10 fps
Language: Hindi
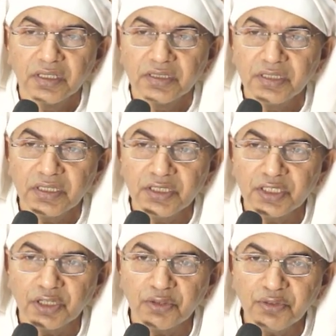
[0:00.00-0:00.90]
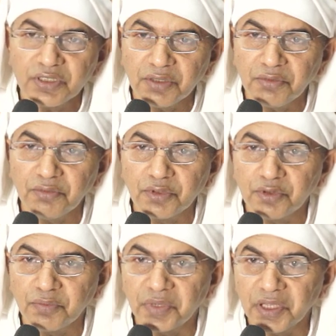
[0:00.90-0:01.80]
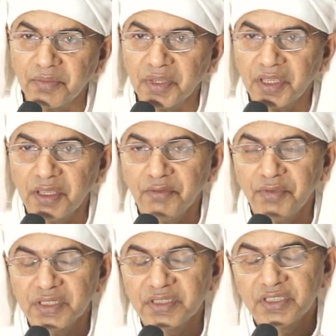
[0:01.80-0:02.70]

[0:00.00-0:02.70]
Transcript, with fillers: जिन चरणों से उनको प्रेम है वे